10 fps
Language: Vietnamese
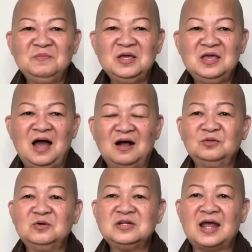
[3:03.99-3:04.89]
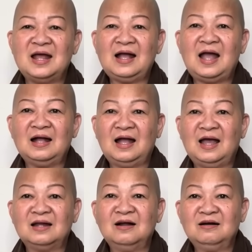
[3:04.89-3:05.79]
Bây giờ tuổi trẻ càng
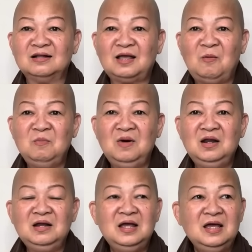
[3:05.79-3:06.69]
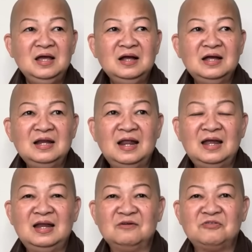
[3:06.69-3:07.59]
ngày rất là thông minh, à, cái
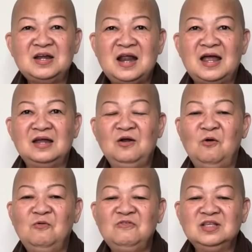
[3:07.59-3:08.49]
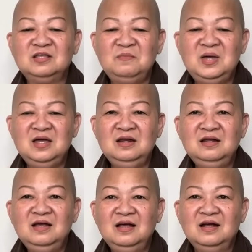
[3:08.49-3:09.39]
này là phải đầy đủ vitamin,
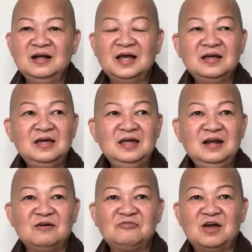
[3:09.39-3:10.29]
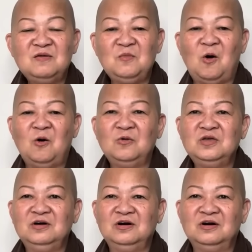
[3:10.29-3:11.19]
à, cái kia là phải bổ
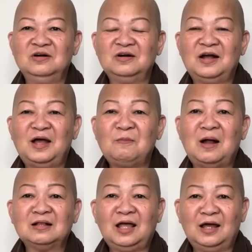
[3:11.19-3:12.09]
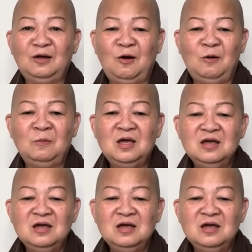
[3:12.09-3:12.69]
dưỡng đó các bạn thấy không?